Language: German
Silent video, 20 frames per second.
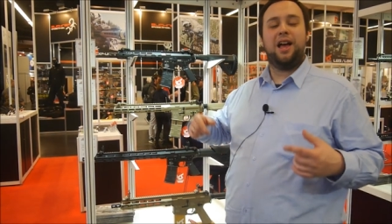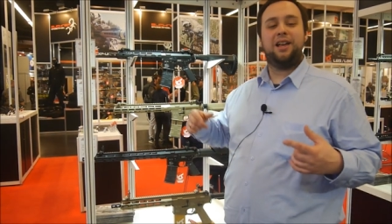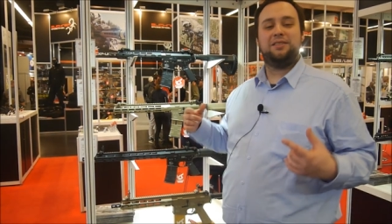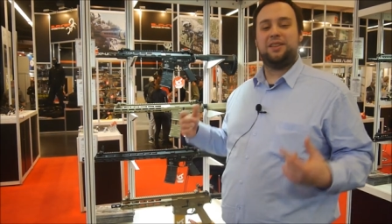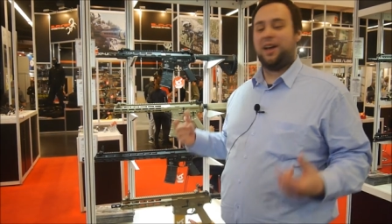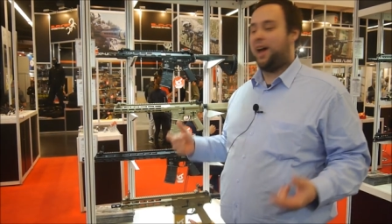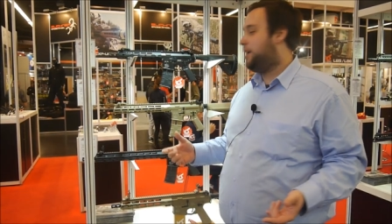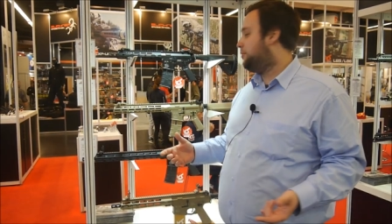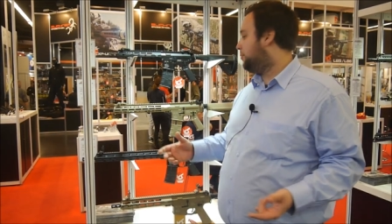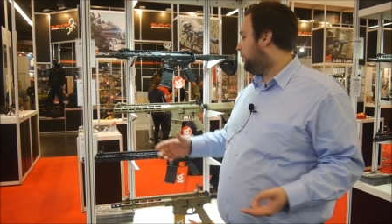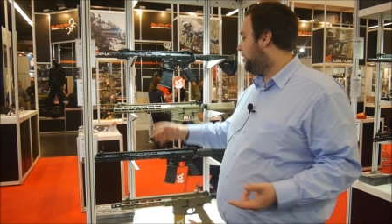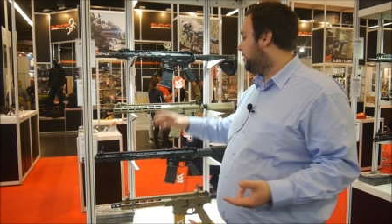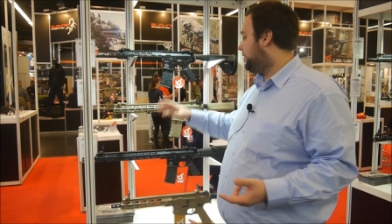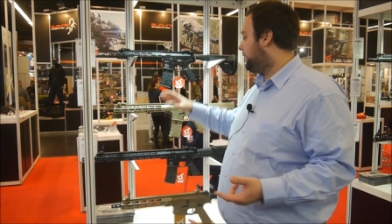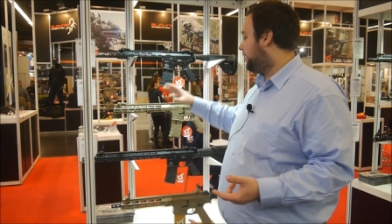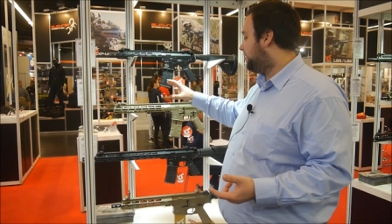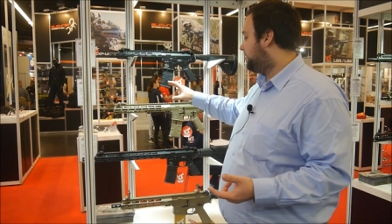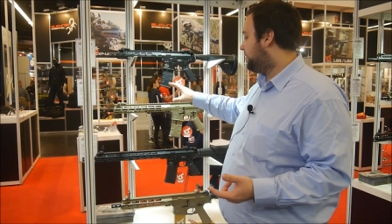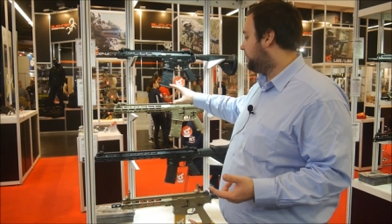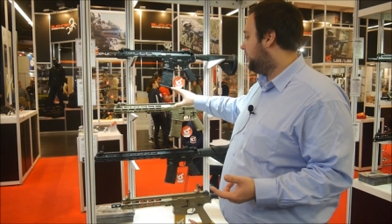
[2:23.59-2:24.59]
Also einmal
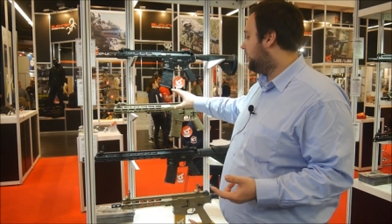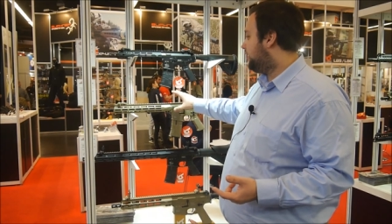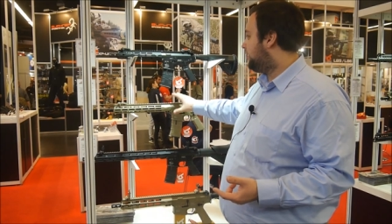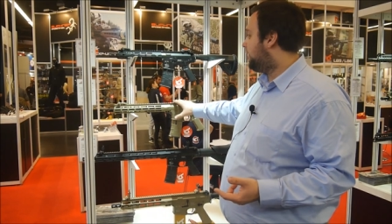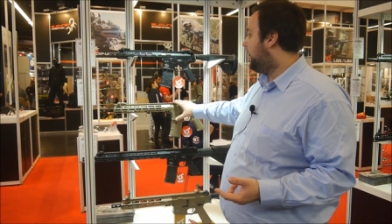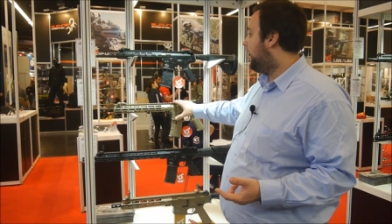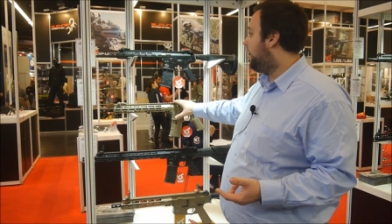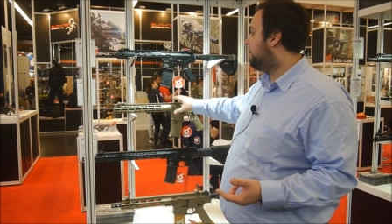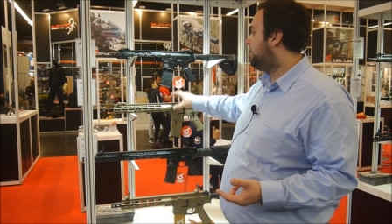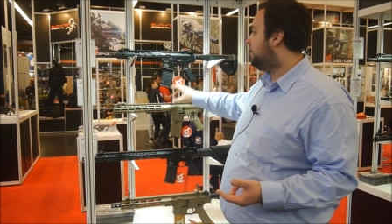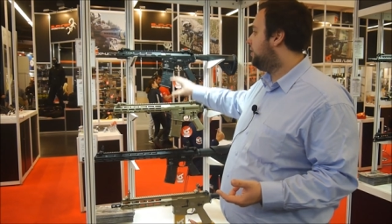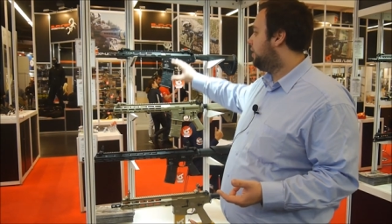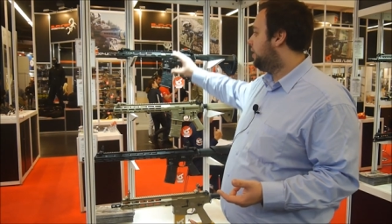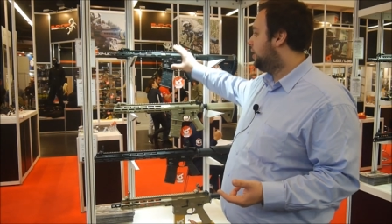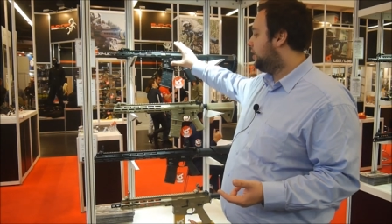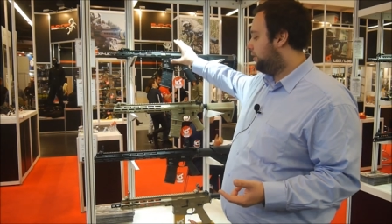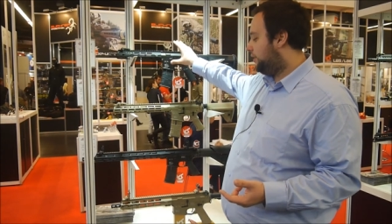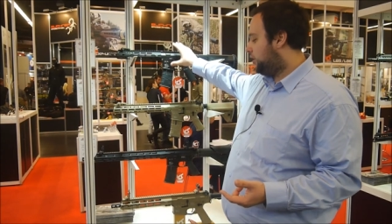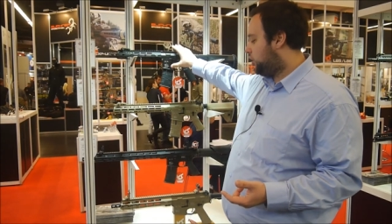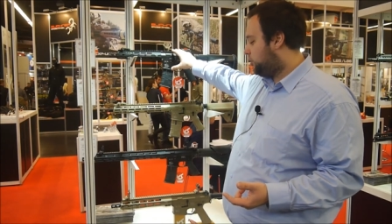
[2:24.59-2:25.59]
das TAN,
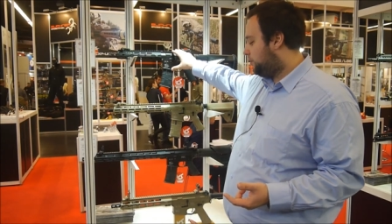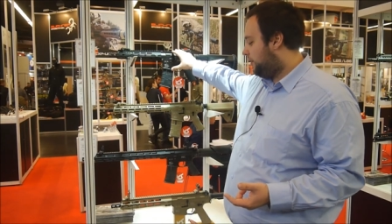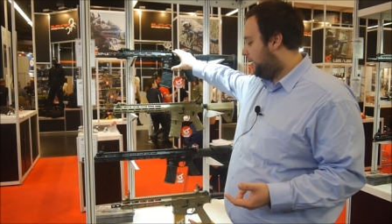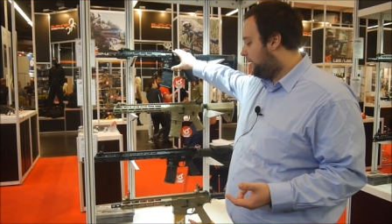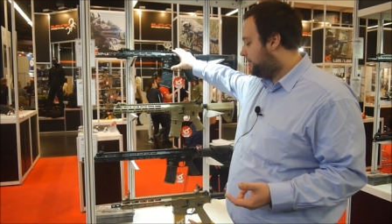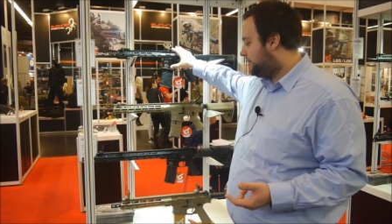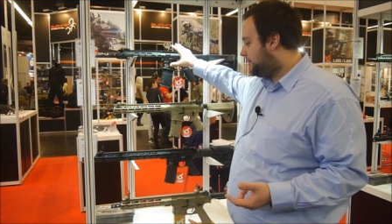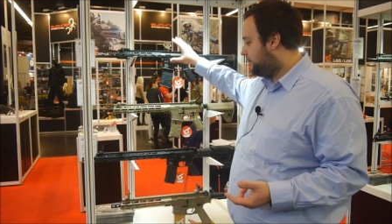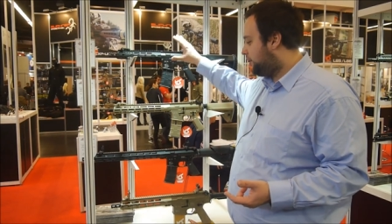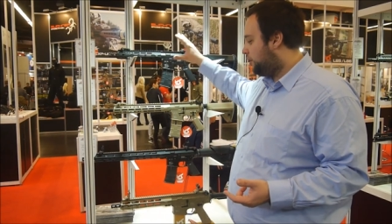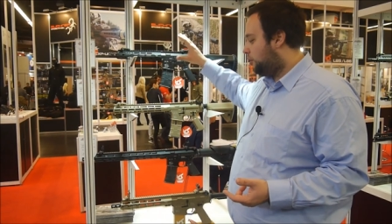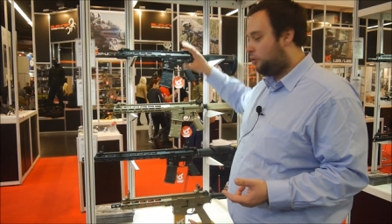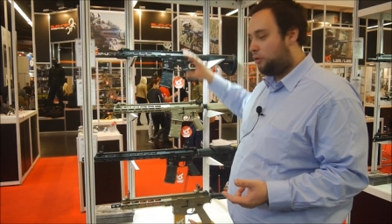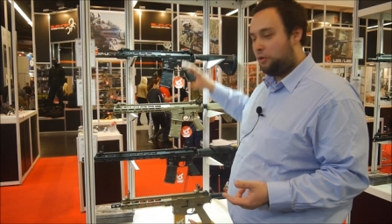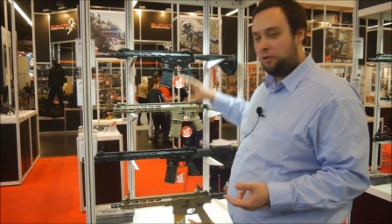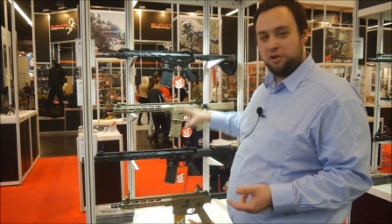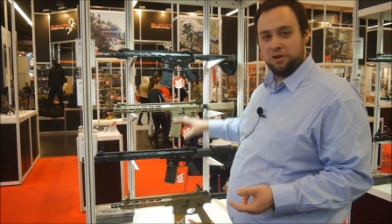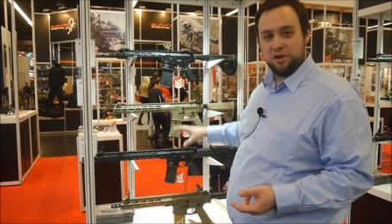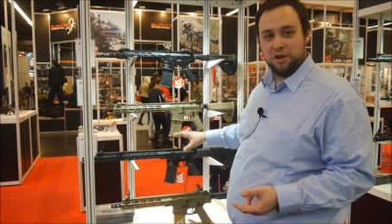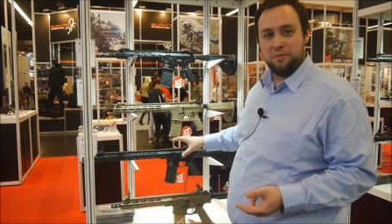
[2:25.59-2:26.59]
das Schwarz
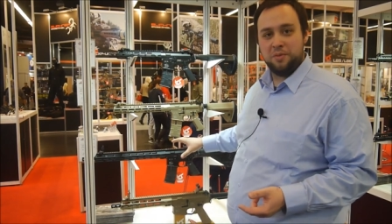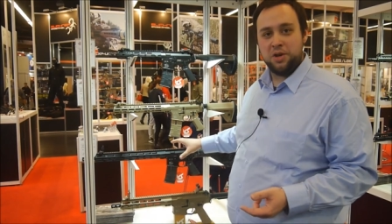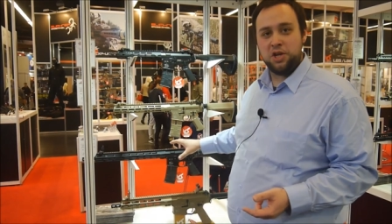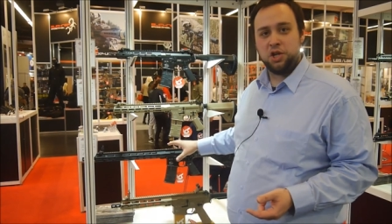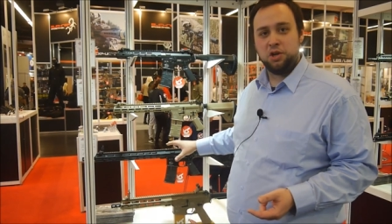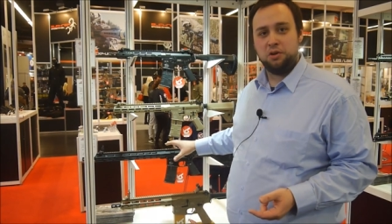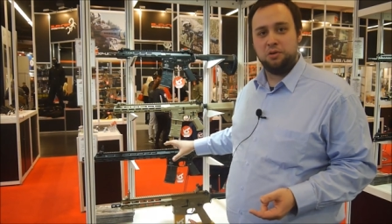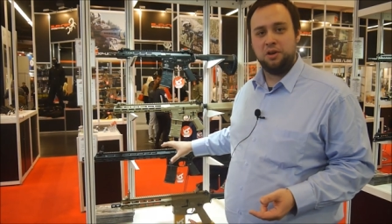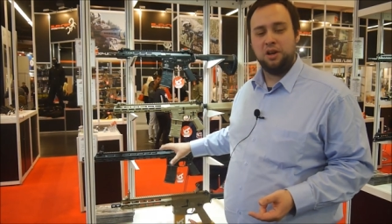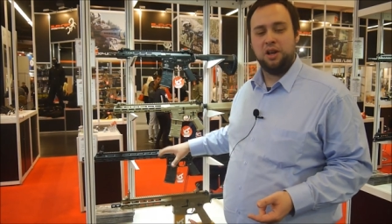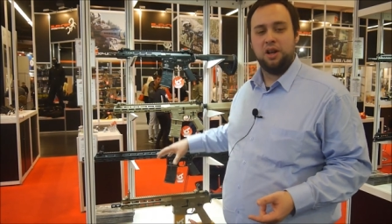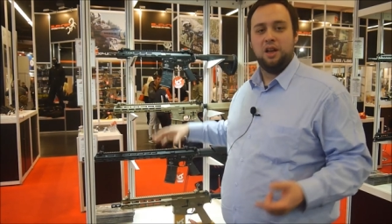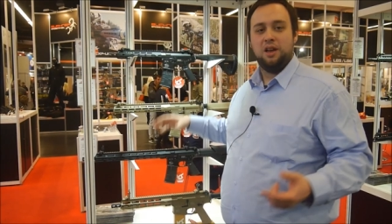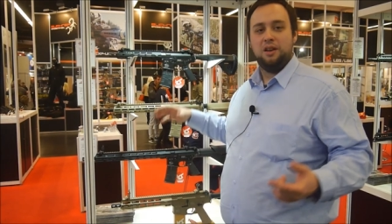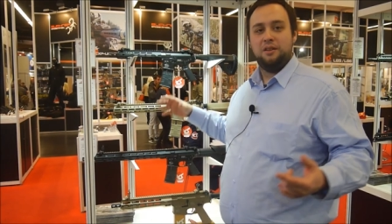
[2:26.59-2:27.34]
und eine Mischung,